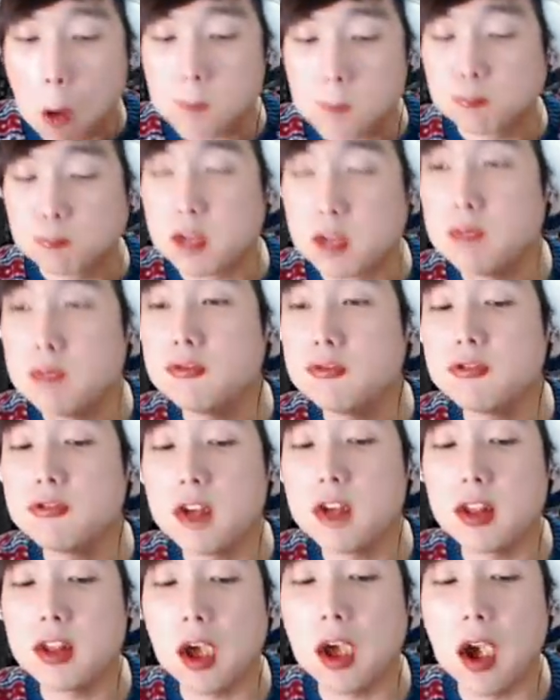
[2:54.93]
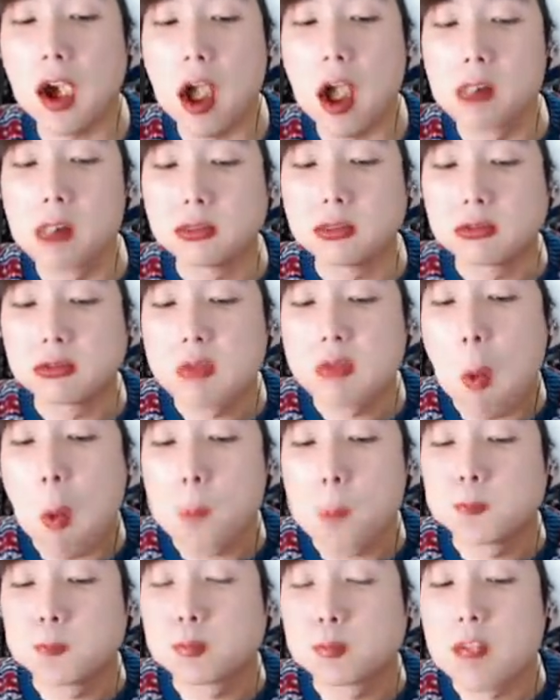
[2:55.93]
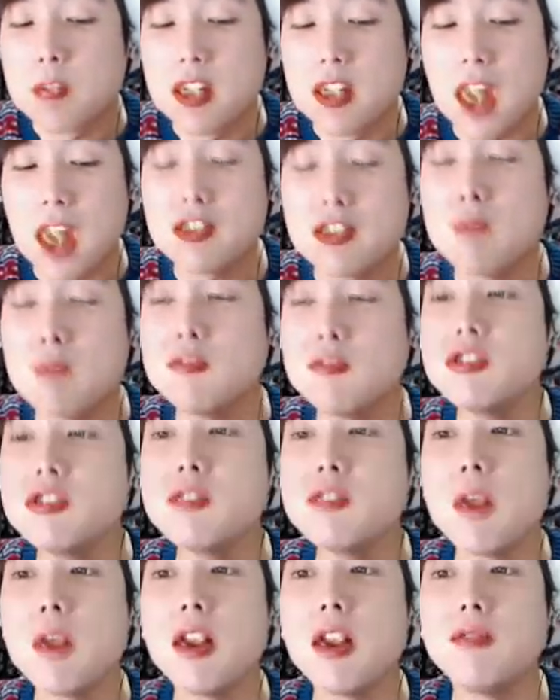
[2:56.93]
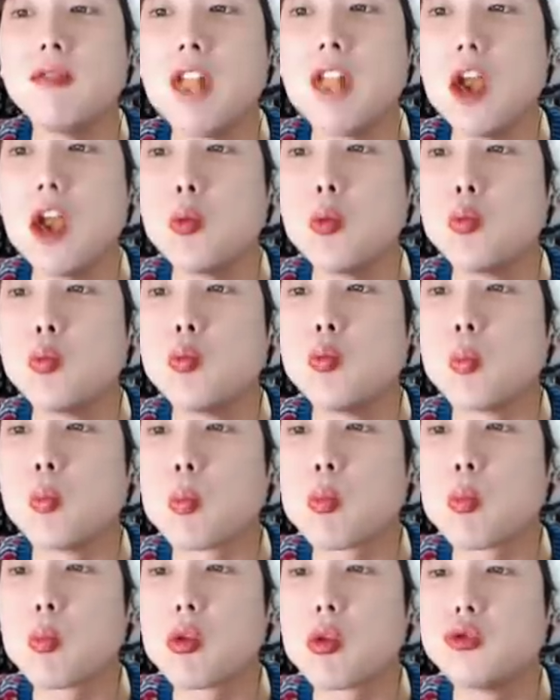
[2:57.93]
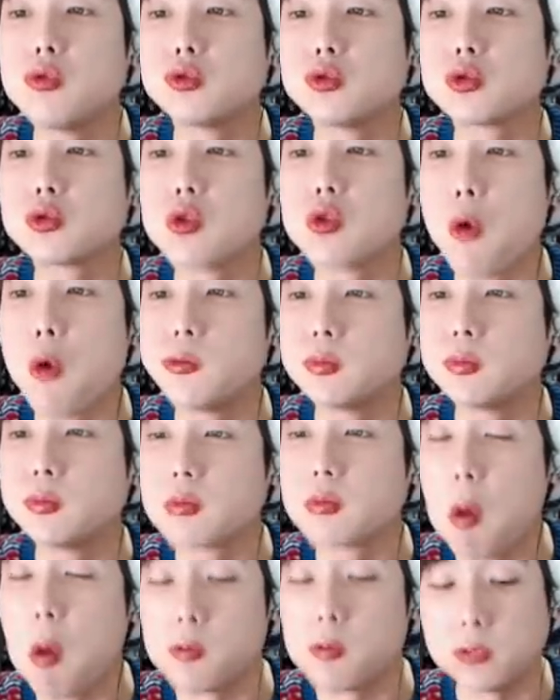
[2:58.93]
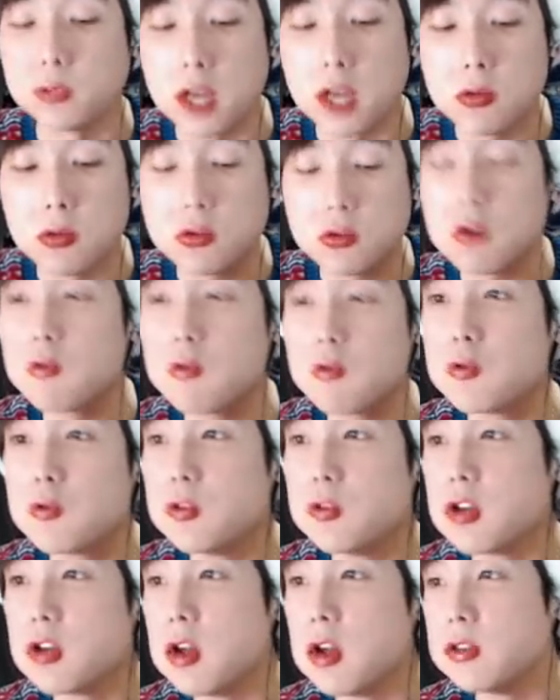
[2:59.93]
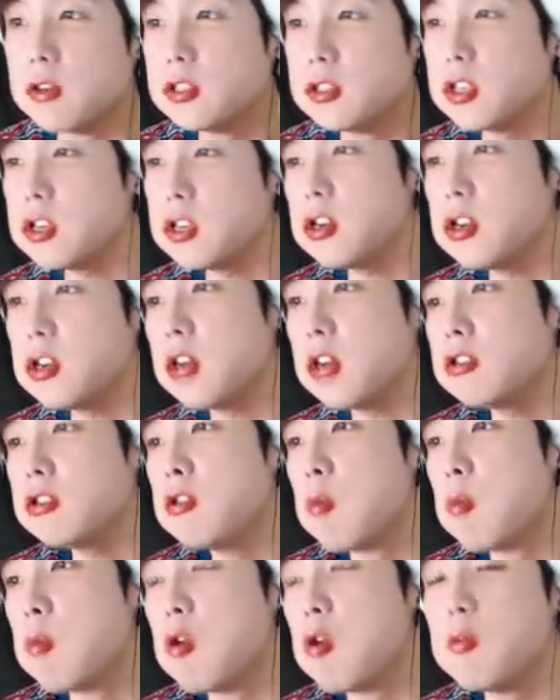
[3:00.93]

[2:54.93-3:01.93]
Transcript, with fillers: 입술에다가 양념 진짜 발랐네 음. 음, 자동적으로 이게 치킨 같은 거 먹으면